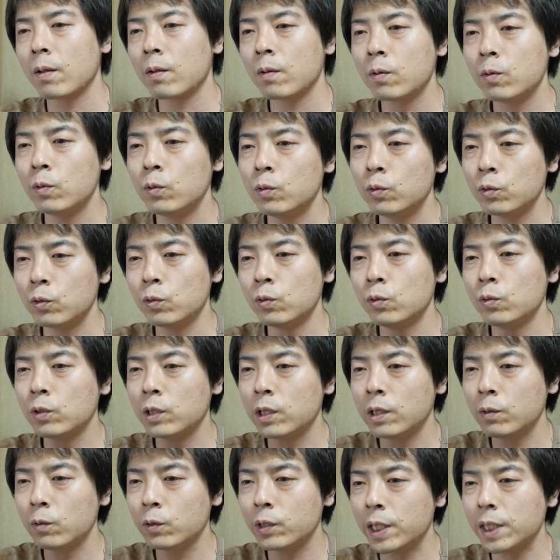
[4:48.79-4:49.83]
こう動
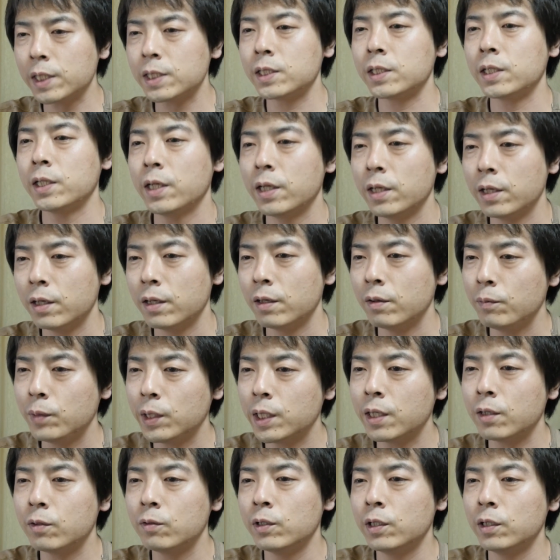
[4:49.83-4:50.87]
画を出して見
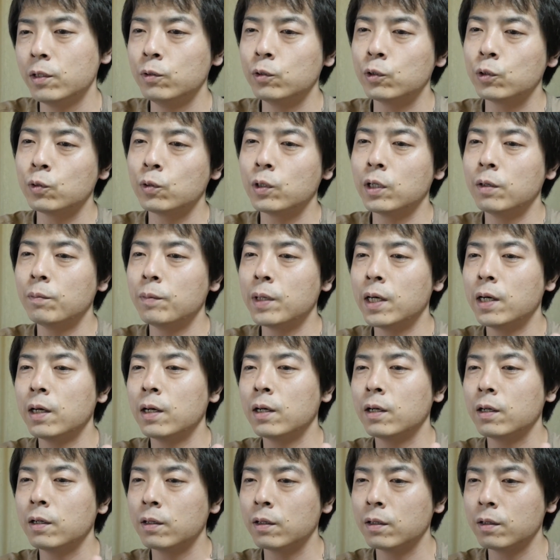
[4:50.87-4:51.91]
てくれる人が、
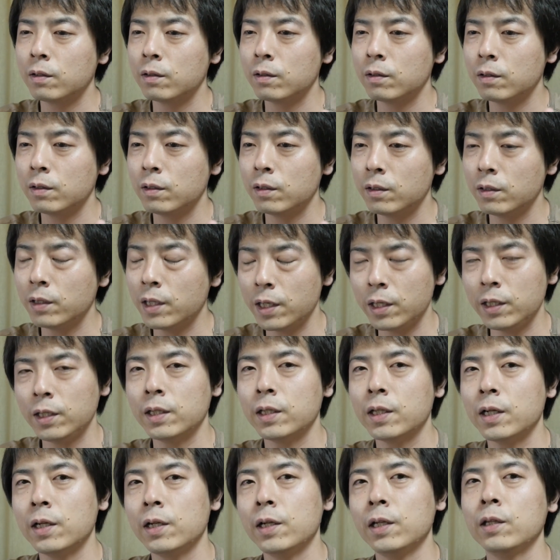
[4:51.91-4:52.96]
まあね
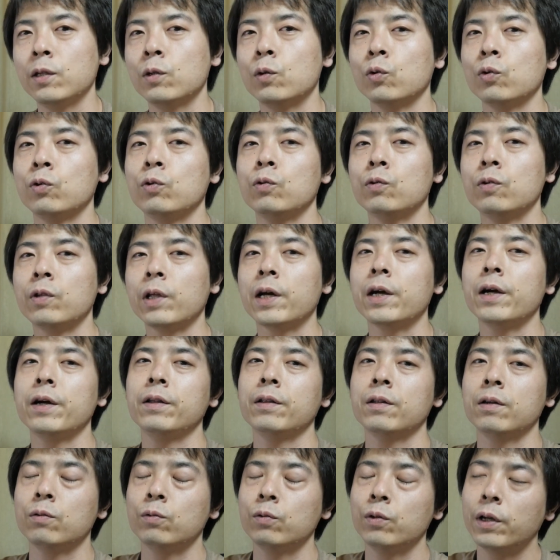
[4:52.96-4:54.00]
インターネットっていう世界
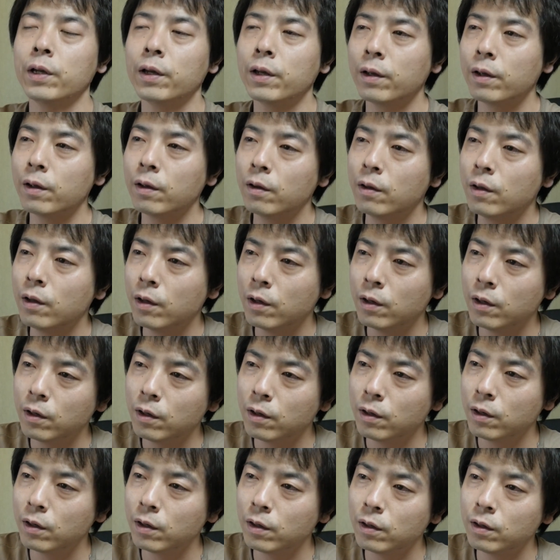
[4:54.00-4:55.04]
なので、
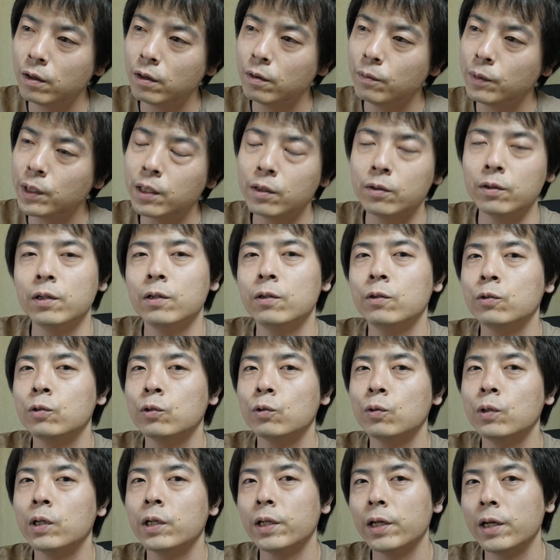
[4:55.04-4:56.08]
えー見てくれる
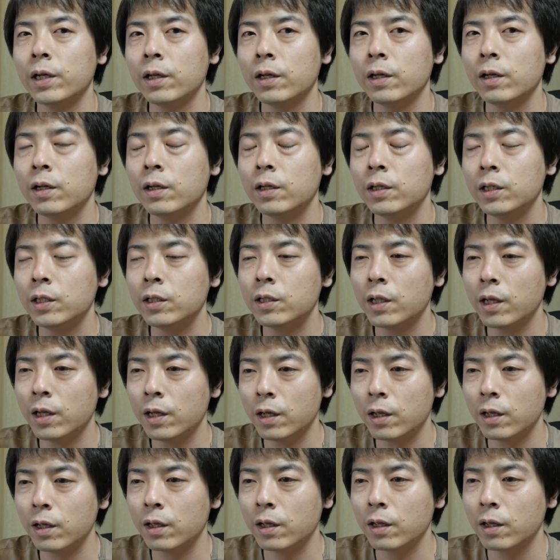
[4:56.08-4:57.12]
人がねい
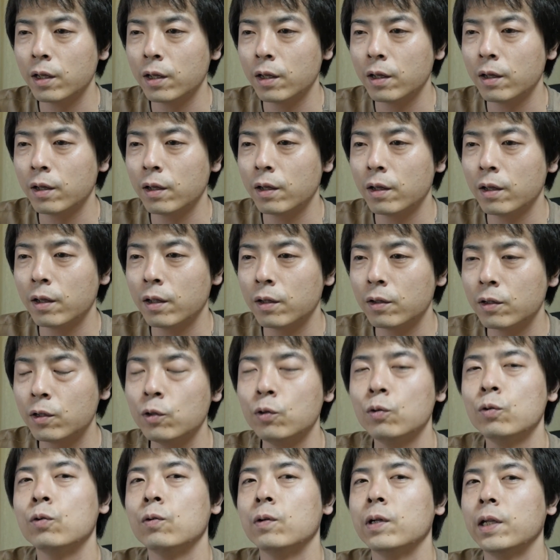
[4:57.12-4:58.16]
てって
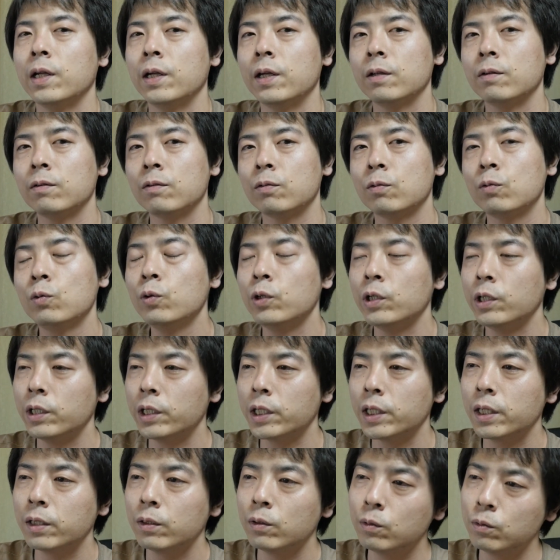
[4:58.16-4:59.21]
いうのがねすごい
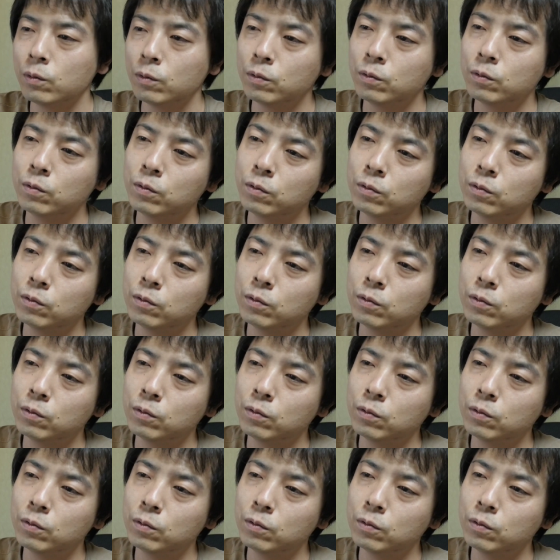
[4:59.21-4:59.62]
あの